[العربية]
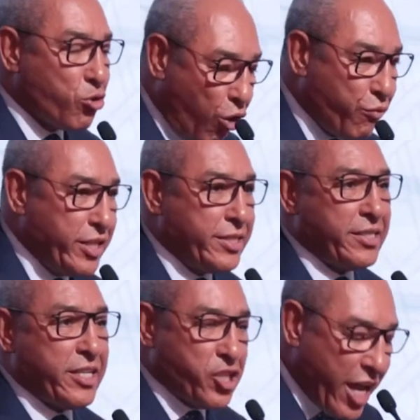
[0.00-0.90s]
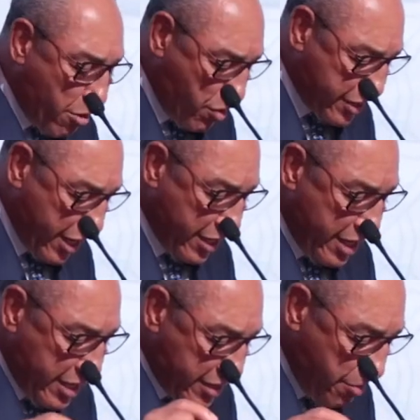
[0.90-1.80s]
مرات مقارنة مع
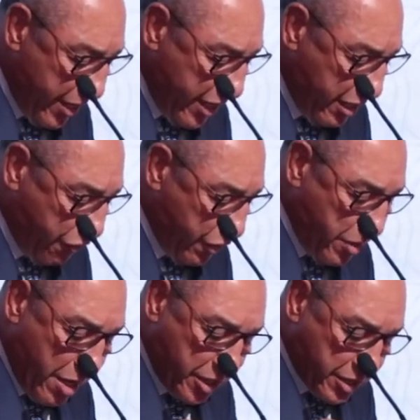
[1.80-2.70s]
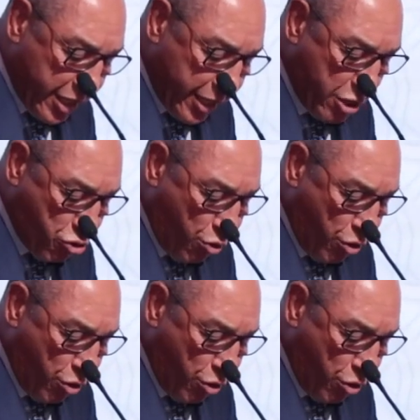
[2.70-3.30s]
جمعنا العام الاستثنائي بسنة